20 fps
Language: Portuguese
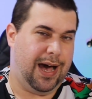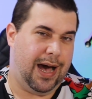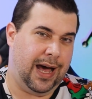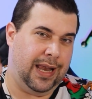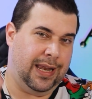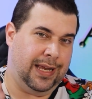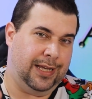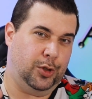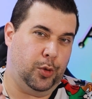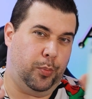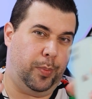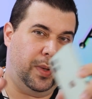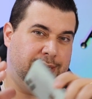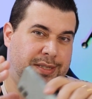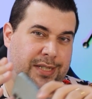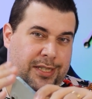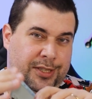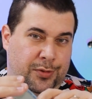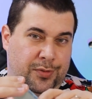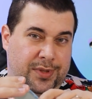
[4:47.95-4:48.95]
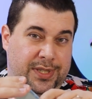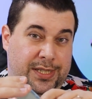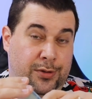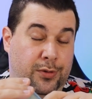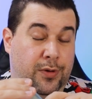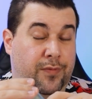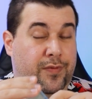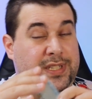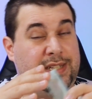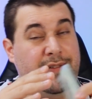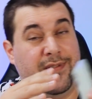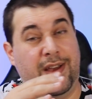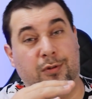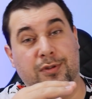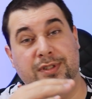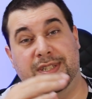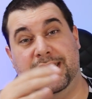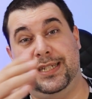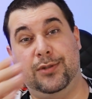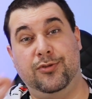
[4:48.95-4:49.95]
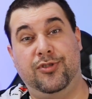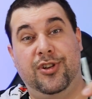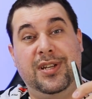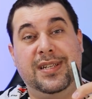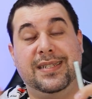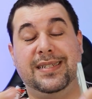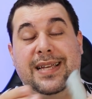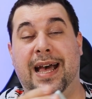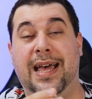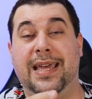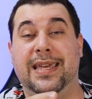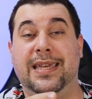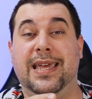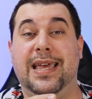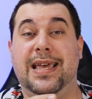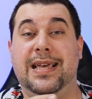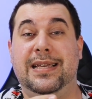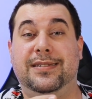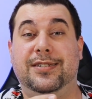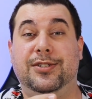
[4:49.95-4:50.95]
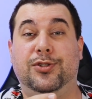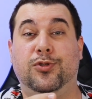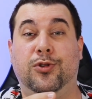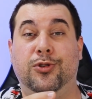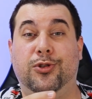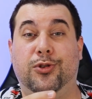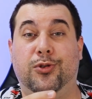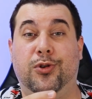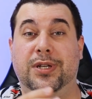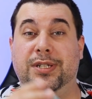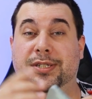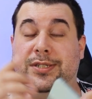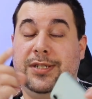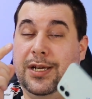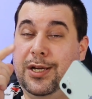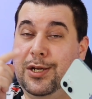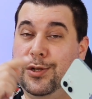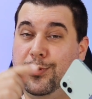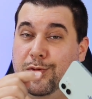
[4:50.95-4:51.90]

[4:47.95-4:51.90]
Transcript: Além do PlayStation 5, você vai conseguir utilizar esses controles